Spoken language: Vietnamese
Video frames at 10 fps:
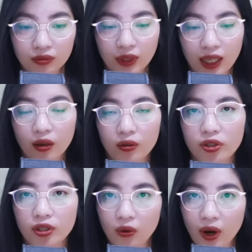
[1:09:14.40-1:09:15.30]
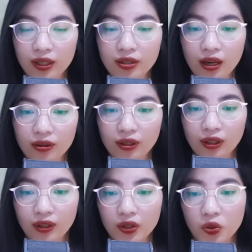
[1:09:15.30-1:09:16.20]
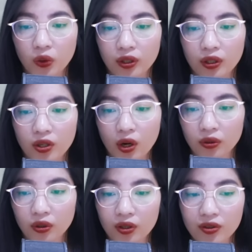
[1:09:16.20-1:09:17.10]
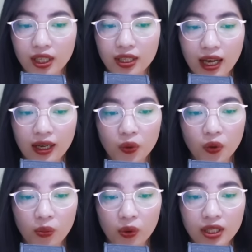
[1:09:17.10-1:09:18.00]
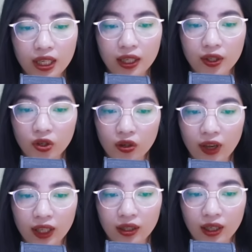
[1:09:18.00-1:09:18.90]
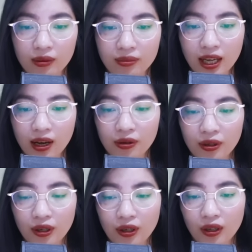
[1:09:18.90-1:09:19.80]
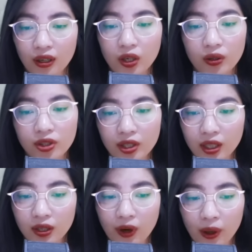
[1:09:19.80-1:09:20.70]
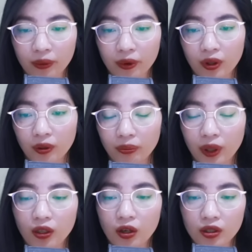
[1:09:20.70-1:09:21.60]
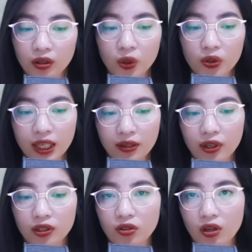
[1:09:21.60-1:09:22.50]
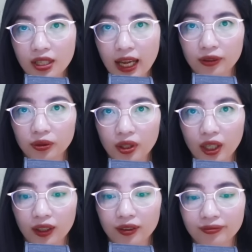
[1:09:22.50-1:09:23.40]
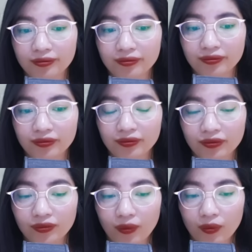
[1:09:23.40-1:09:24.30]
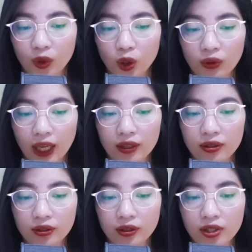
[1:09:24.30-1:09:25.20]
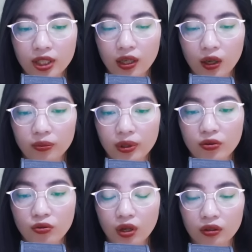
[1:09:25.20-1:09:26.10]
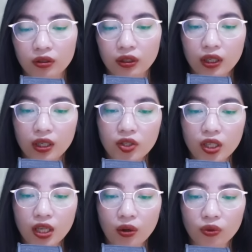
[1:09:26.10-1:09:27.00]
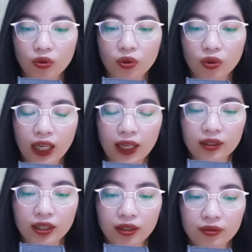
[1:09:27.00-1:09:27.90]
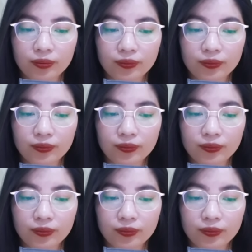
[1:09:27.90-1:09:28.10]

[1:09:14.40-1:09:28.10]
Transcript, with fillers: là con chửa hoang sao? Rồi đứa nhỏ của con sinh ra không có một gia đình trọn vẹn thì làm sao? Con chỉ hy vọng mình có được một danh phận rõ ràng thôi à? Lúc này Như từ trên lầu bước xuống, chất giọng của cô thản nhiên.